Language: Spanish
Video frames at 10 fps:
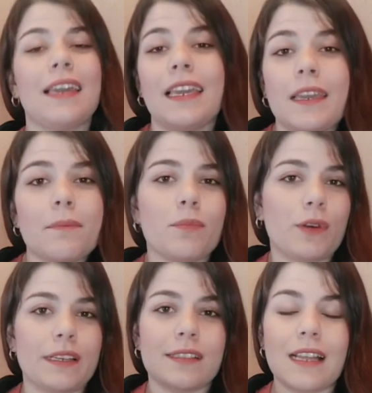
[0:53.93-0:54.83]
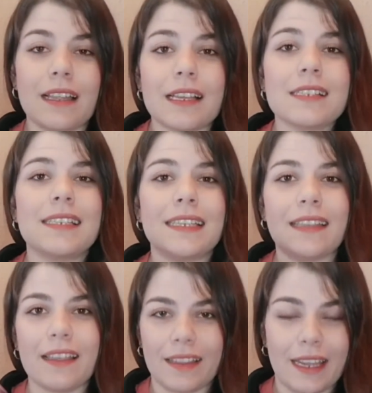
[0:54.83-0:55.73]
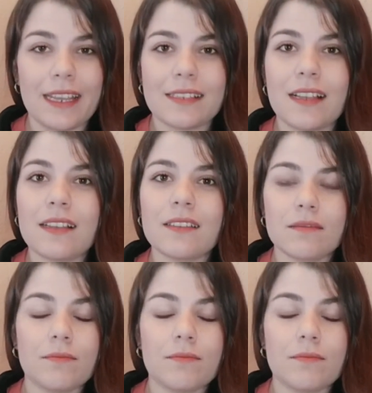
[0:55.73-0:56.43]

y pues nada, si te interesa